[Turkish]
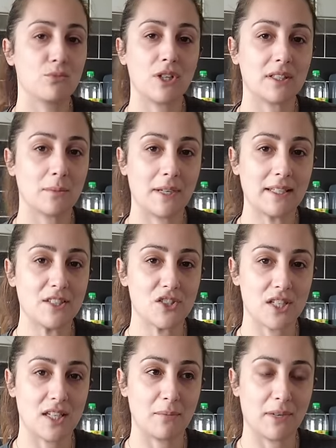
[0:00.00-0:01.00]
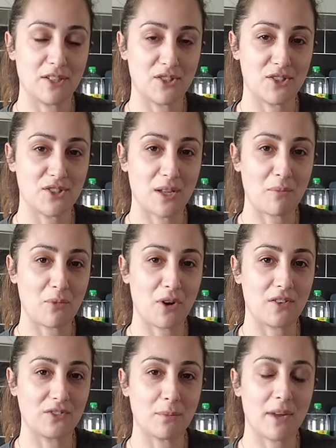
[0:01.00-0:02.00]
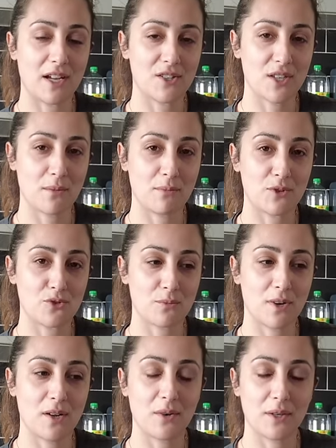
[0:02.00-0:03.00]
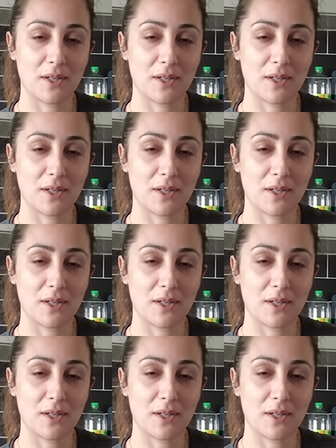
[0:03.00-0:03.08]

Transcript: Bu arada ben işe başlayacağım bu hafta Perşembe Cuma.